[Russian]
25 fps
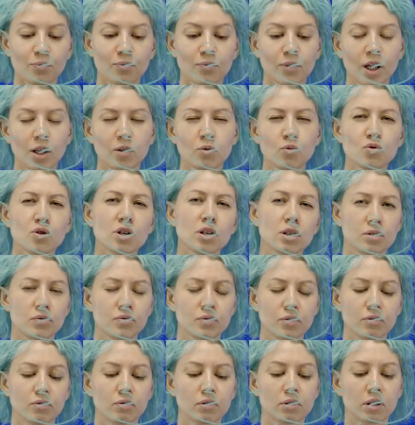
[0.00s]
Ну, чаще
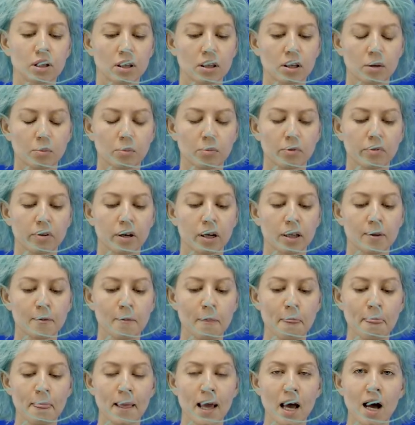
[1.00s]
всего, вот, да, так бывает.
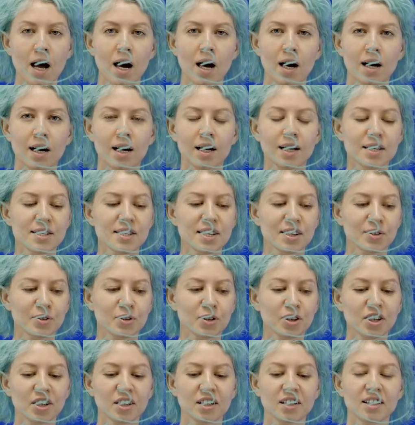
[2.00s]
А, из
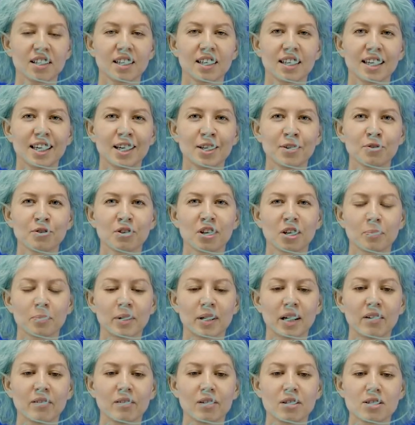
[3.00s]
которых клиенту, как
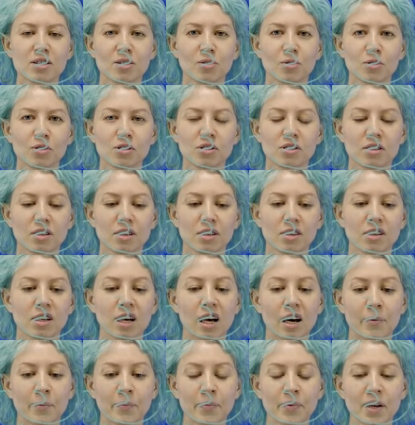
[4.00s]
правило, заходит
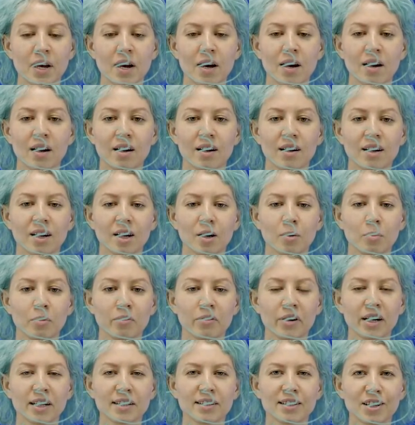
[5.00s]
одна.
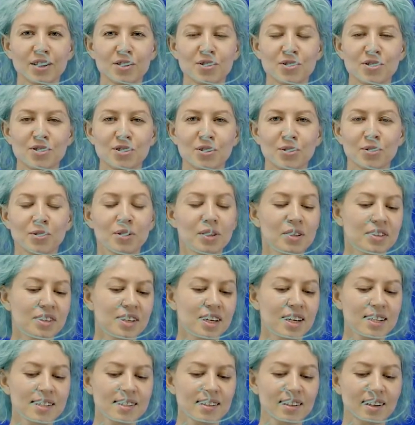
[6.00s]
Бывает так, что заходит
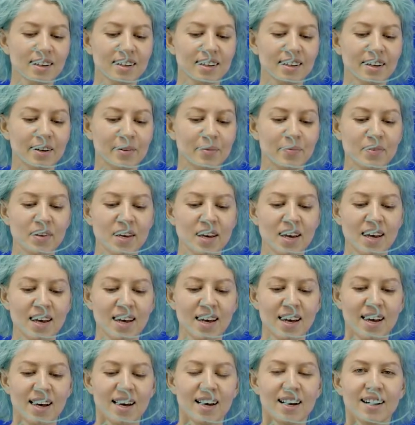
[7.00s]
несколько,
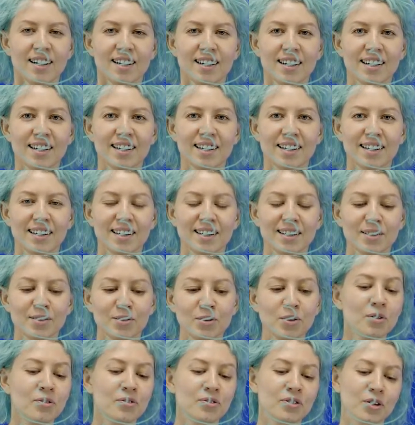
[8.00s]
а,
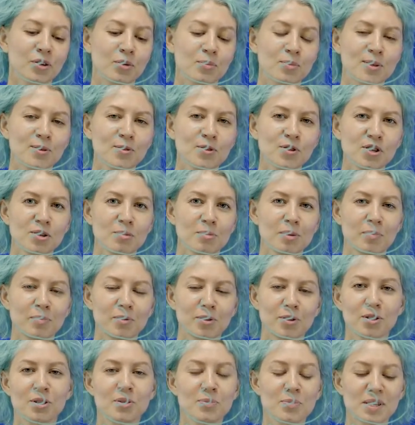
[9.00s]
Но ну, в таком случае мы
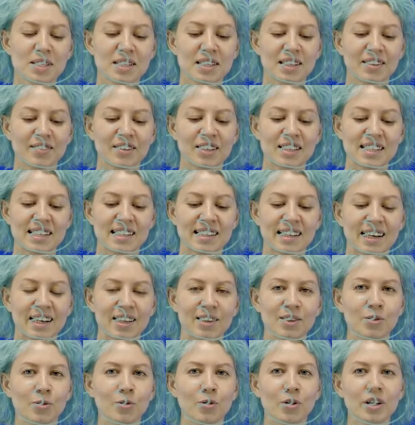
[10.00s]
просим остановиться на
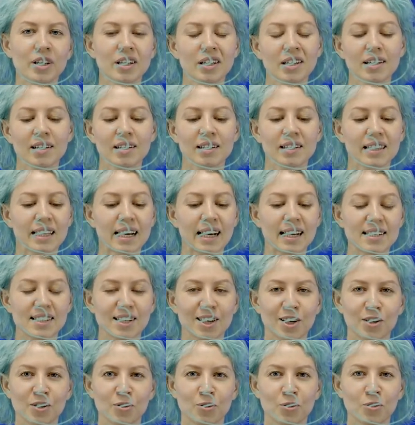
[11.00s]
одной, а, дать
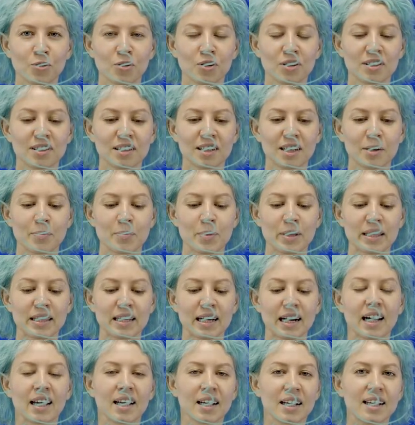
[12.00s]
какой-то
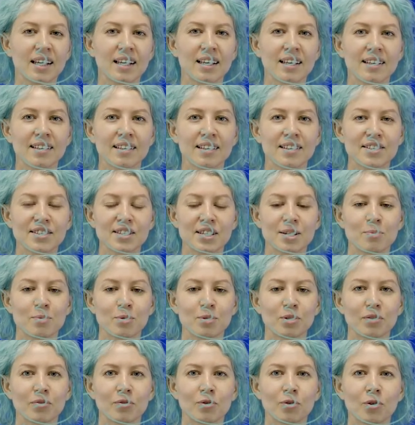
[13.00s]
комментарий на тему
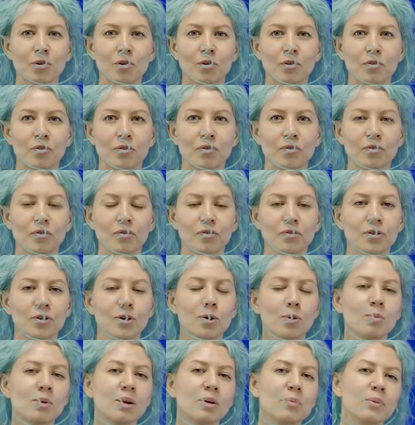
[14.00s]
того, в
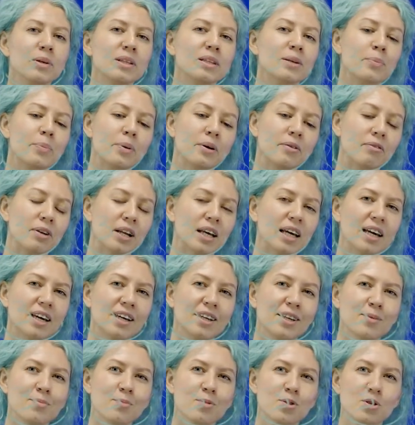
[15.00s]
том ли мы
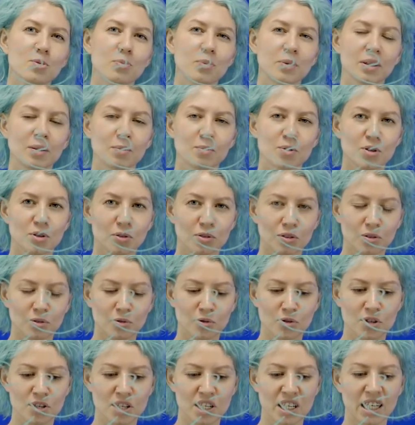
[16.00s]
направлении, может быть, нам что-то
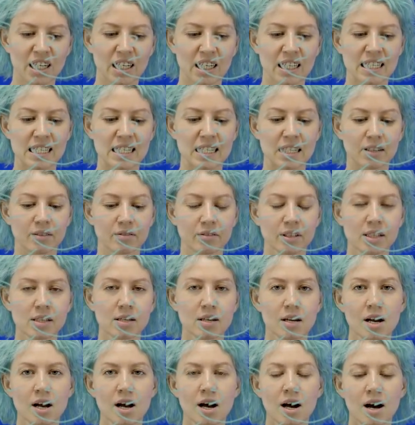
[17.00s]
нужно скорректировать.
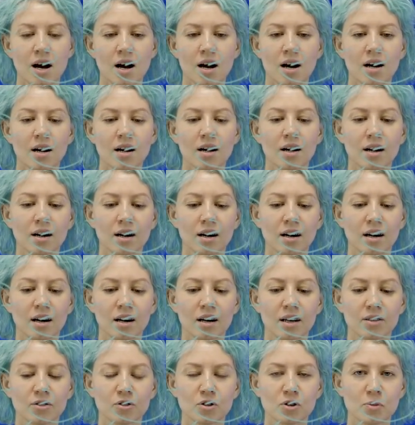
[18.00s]

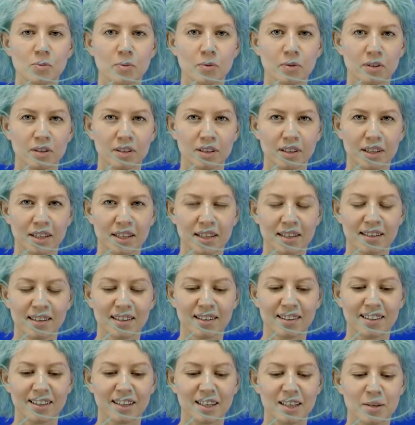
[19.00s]
А, то есть э,
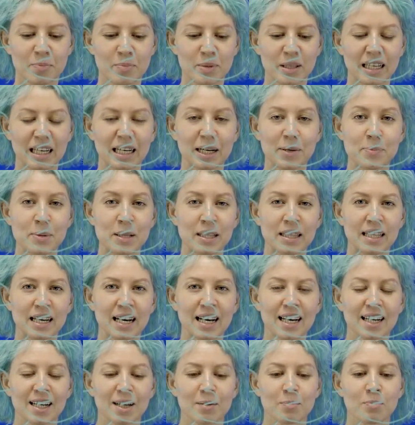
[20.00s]
именно
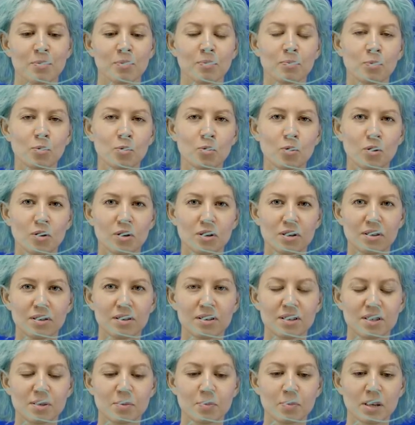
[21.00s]
комментарий по
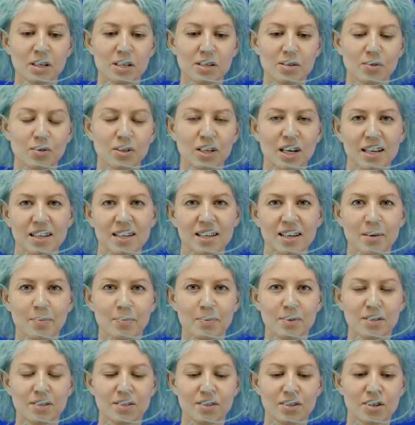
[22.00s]
смыслу, да, не
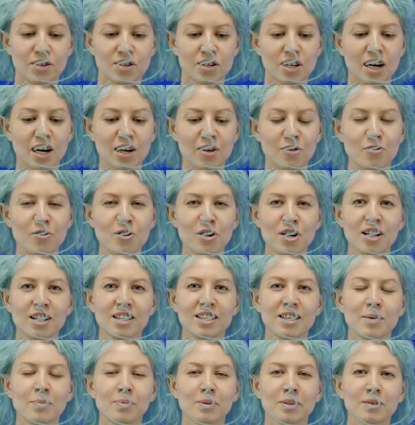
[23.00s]
по содержанию,
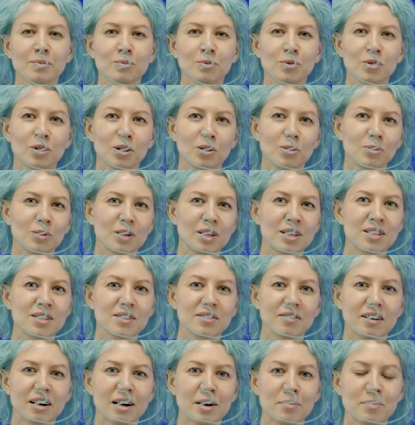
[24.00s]
не по тому, как у нас с
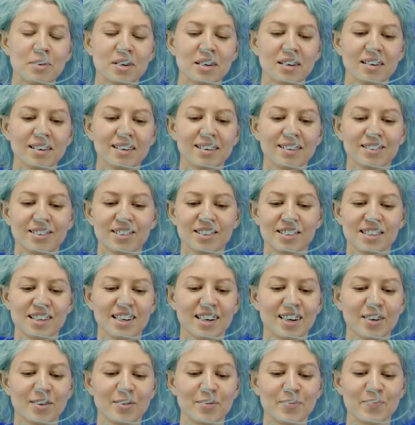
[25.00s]
вами, не
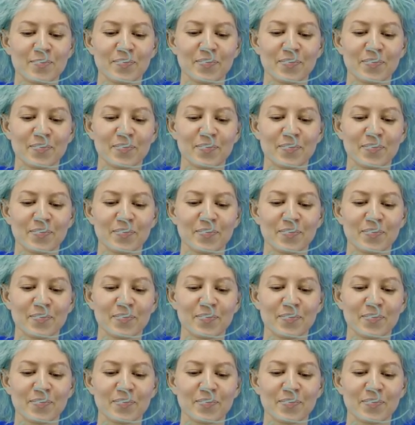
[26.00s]
знаю,